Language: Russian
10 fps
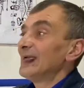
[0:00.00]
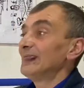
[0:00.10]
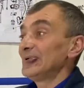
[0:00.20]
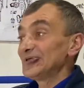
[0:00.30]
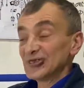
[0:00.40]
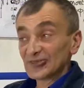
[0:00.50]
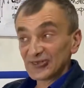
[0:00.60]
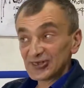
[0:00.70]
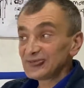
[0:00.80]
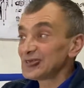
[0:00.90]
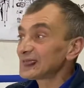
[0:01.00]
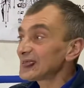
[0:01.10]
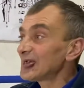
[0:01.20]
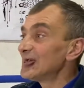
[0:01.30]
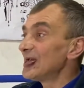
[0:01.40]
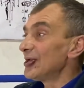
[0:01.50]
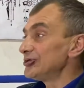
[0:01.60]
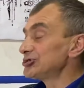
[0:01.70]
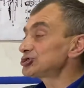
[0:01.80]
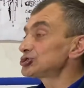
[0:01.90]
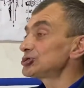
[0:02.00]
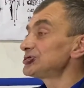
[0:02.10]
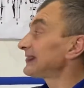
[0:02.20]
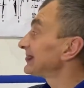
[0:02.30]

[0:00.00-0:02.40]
Вы делаете это, еще через